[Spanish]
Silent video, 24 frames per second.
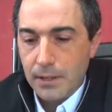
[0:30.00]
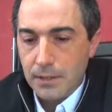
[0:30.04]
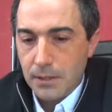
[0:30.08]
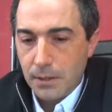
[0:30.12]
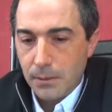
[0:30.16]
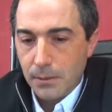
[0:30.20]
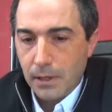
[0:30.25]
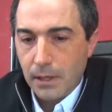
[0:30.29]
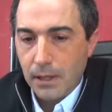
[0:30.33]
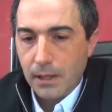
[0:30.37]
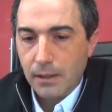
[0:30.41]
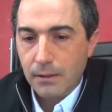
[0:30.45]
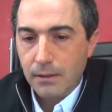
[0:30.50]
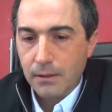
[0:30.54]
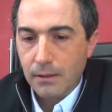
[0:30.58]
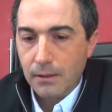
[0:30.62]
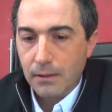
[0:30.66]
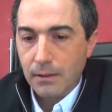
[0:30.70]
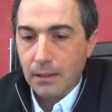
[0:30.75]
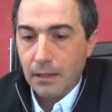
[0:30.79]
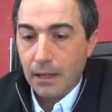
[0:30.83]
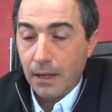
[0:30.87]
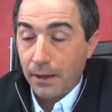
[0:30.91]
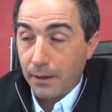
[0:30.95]
llevar
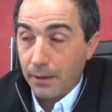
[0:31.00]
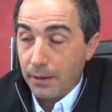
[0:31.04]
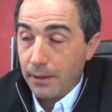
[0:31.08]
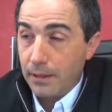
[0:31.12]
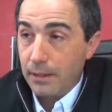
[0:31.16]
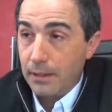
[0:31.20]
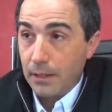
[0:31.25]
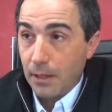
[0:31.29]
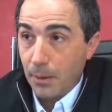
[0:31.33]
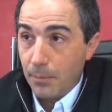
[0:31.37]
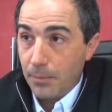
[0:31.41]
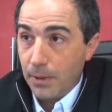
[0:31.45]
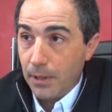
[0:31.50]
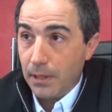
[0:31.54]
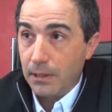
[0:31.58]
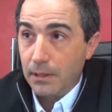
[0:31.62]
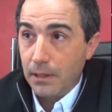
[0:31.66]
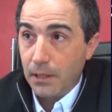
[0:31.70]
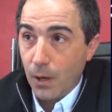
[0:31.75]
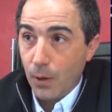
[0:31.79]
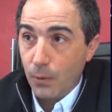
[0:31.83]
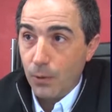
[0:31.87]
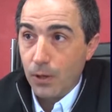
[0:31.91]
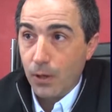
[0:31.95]
las redes también
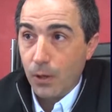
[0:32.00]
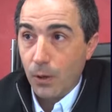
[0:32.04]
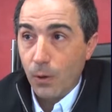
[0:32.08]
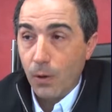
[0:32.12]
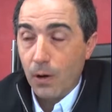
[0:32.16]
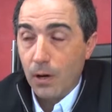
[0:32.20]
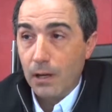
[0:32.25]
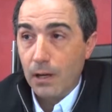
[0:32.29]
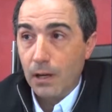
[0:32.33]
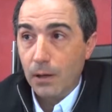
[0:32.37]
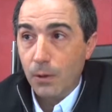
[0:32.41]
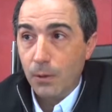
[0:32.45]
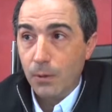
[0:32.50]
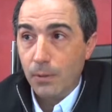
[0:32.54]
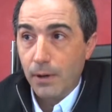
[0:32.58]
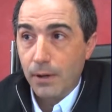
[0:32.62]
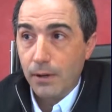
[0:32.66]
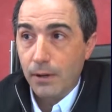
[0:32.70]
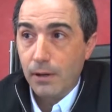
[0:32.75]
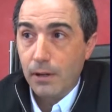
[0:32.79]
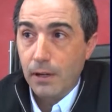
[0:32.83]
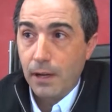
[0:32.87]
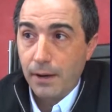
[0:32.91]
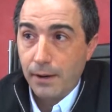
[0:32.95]
de agua y cloaca a los
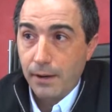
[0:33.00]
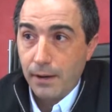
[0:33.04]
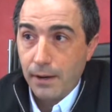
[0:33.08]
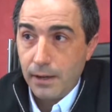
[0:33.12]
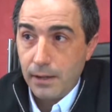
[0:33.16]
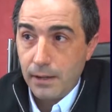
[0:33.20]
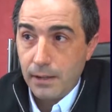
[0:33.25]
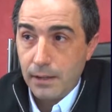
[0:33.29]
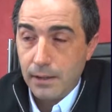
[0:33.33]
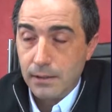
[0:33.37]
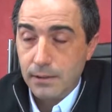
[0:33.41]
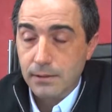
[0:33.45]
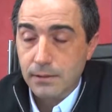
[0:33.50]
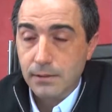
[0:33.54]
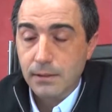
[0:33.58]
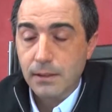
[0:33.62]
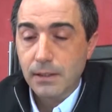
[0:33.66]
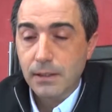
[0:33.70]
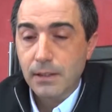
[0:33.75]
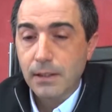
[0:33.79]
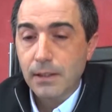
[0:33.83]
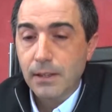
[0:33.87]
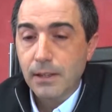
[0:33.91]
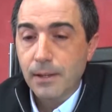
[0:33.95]
barrios Las Reinas,
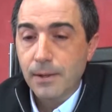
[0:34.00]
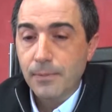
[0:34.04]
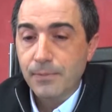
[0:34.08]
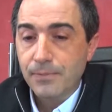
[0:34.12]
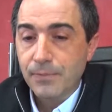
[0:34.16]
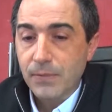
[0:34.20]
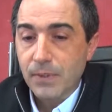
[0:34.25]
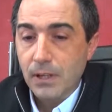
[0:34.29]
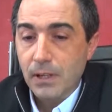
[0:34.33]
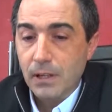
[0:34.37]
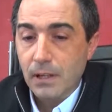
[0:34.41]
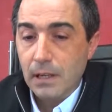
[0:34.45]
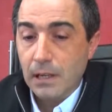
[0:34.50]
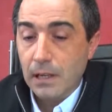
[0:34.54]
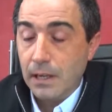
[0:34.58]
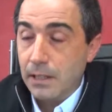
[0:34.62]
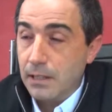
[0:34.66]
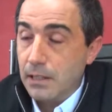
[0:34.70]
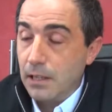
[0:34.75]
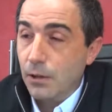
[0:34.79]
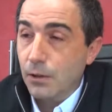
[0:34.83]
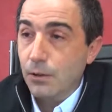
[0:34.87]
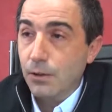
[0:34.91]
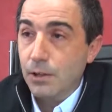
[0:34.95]

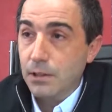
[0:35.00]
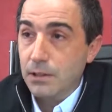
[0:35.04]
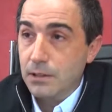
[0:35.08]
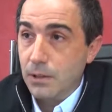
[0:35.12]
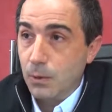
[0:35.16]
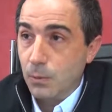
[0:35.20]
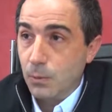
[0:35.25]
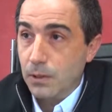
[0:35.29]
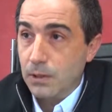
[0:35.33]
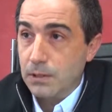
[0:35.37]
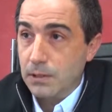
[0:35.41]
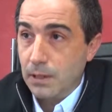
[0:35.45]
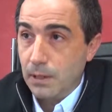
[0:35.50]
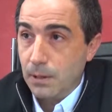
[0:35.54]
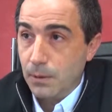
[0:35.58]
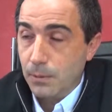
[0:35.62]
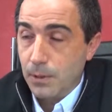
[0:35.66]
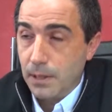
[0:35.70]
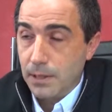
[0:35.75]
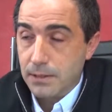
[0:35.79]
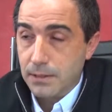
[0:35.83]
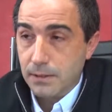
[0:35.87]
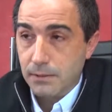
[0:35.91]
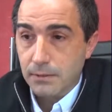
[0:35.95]
Leñadores y Cuesta del
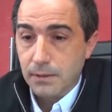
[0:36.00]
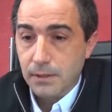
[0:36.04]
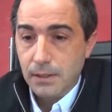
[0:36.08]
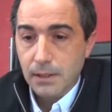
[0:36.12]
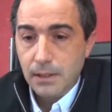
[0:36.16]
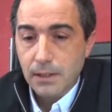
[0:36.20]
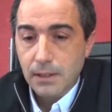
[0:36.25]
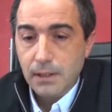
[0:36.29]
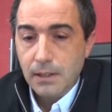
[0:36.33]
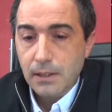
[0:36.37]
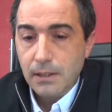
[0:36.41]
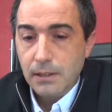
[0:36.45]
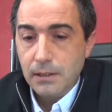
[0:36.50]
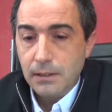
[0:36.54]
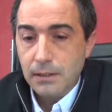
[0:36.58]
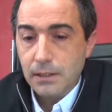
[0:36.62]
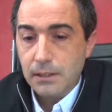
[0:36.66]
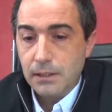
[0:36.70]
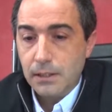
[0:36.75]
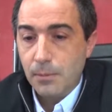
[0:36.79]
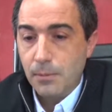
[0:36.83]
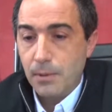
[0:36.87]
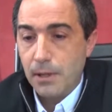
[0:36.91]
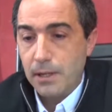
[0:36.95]
Valle. De
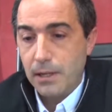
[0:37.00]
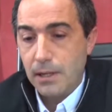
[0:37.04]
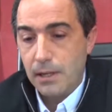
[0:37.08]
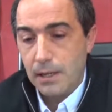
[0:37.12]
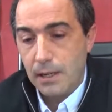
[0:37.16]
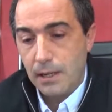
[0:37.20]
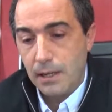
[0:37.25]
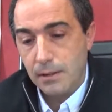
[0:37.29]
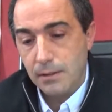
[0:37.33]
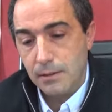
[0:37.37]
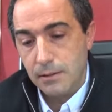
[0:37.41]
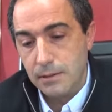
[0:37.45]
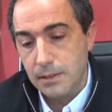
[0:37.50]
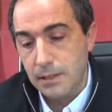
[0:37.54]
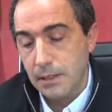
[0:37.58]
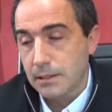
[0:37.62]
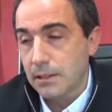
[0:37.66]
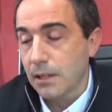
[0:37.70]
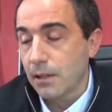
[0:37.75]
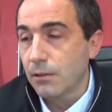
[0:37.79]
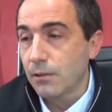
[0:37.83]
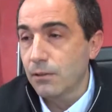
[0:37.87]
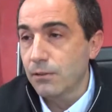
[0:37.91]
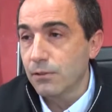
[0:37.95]
esta manera ya
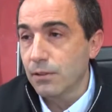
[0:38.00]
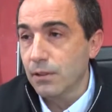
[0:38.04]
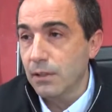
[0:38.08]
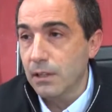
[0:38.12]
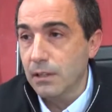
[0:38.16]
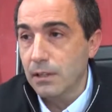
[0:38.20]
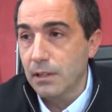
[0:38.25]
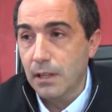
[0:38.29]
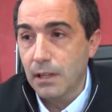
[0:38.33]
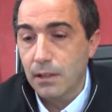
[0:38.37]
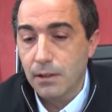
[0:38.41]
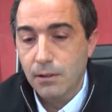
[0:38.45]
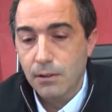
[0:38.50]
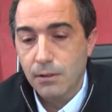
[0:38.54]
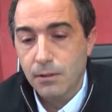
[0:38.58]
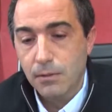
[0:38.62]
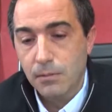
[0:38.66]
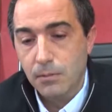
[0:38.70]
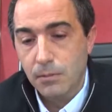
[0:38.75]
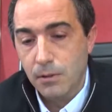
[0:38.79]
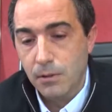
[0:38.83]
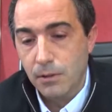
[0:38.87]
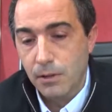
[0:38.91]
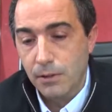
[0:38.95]
están
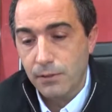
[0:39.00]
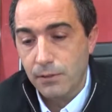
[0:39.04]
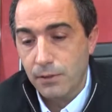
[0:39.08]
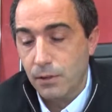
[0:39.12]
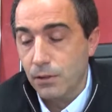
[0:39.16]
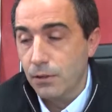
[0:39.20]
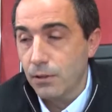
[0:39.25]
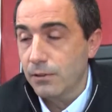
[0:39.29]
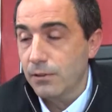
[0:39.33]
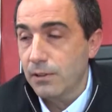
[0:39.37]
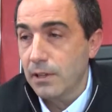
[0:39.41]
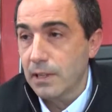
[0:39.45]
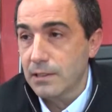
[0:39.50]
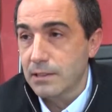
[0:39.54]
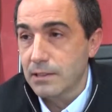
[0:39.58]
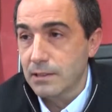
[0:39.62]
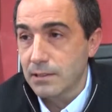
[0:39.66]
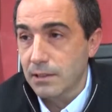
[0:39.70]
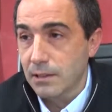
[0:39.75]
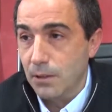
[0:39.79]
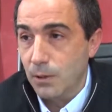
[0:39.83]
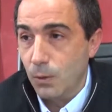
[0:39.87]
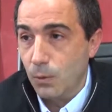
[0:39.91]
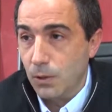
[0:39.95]
consolidados lo que se conoce las
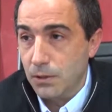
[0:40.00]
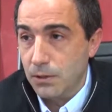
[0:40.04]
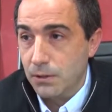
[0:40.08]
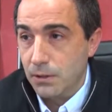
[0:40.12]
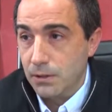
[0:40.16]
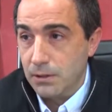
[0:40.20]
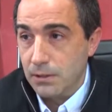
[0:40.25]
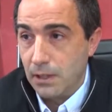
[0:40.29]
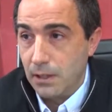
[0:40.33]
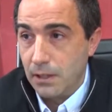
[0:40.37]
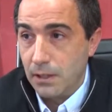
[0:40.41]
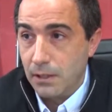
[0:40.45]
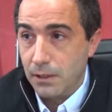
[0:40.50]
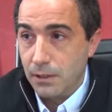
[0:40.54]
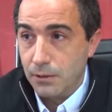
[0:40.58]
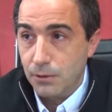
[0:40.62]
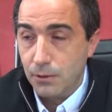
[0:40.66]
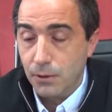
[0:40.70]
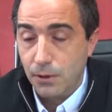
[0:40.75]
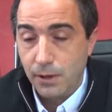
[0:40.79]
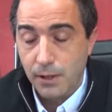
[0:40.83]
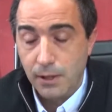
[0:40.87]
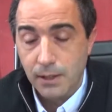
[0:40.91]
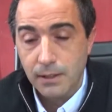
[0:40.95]
64 hectáreas de
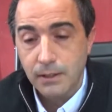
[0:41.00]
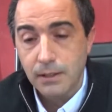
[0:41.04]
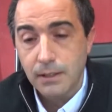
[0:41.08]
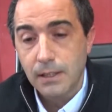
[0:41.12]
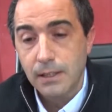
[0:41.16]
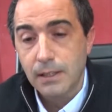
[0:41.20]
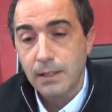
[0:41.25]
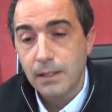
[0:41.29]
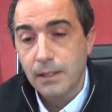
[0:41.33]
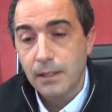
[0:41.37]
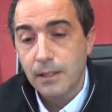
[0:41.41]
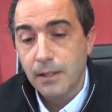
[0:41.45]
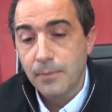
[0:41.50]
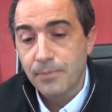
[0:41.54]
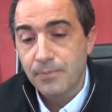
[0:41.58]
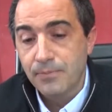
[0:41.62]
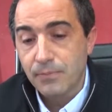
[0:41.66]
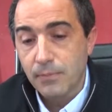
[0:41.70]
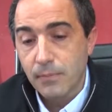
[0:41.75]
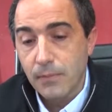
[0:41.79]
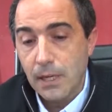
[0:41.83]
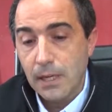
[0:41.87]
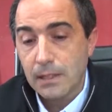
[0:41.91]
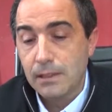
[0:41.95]
Andorra.
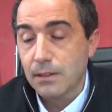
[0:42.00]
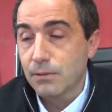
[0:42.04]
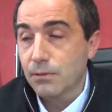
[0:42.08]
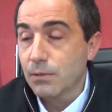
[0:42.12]
Esta